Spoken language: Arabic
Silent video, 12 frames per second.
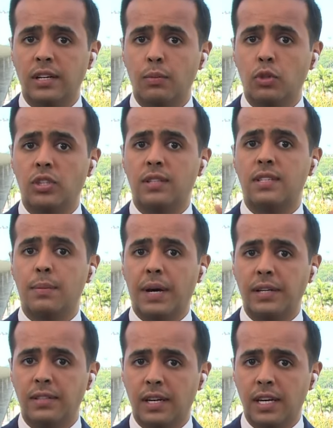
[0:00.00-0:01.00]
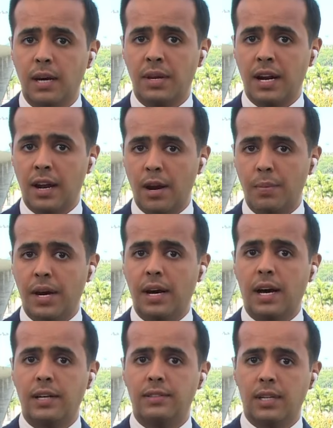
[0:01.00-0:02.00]
لمدة سبعة أيام من الأربعاء
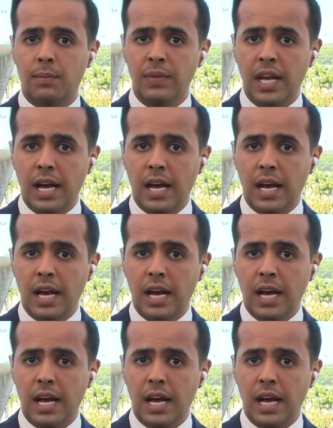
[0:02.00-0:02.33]
حتى